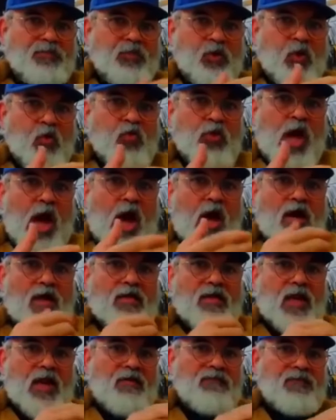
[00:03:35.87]
وناخذ
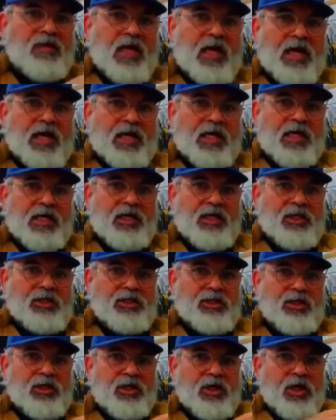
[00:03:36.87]
الأفكار اللي
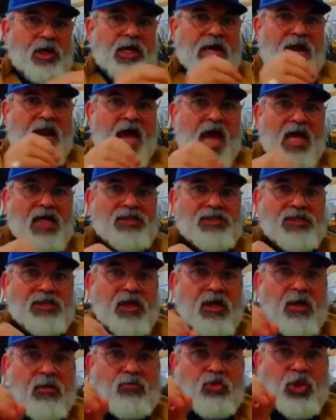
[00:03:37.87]
عنده ناس
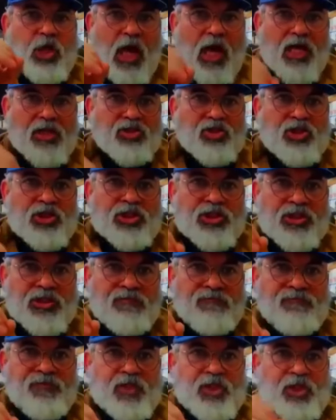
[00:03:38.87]

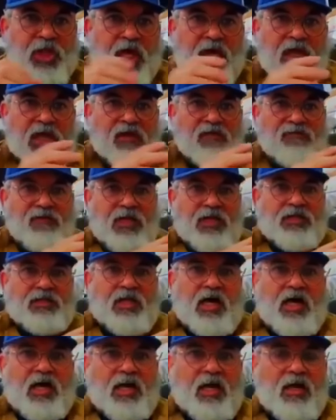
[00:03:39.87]
متخصصين في التاريخ في
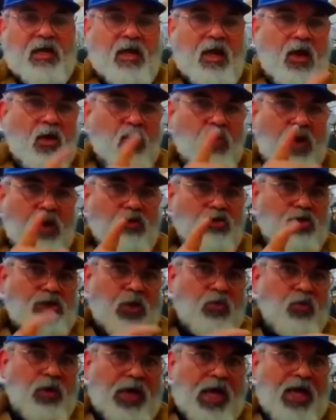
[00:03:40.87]
الإدارة
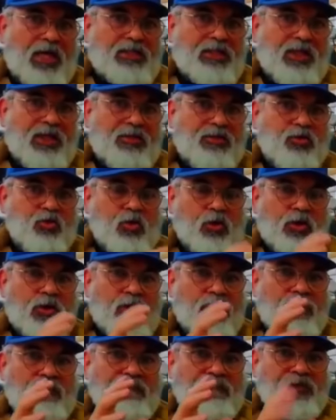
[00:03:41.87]
ويصور حديثه
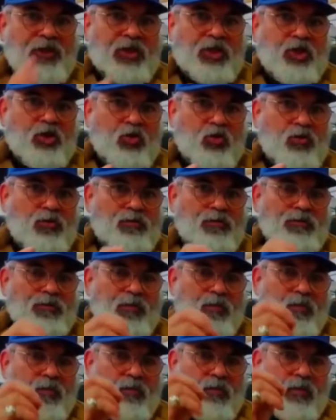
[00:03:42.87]
فيديو
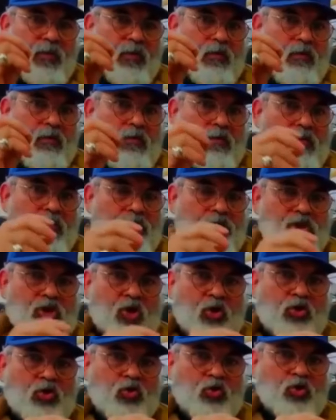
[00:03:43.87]

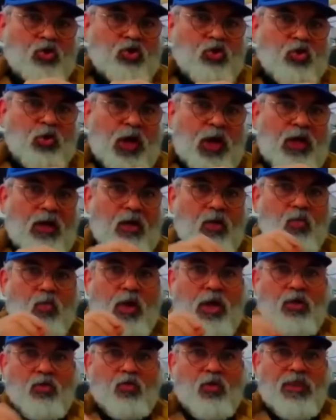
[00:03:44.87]
صوت وصورة
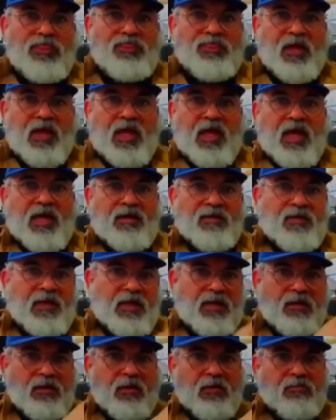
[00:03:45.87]
ويوثق أيضا
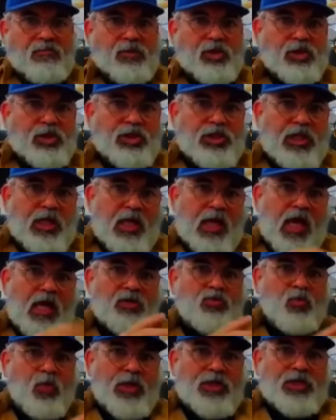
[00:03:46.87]

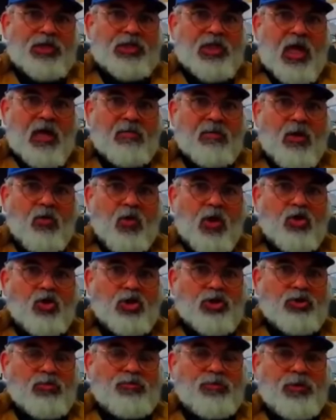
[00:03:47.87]
بسجلات وكتابة وكتب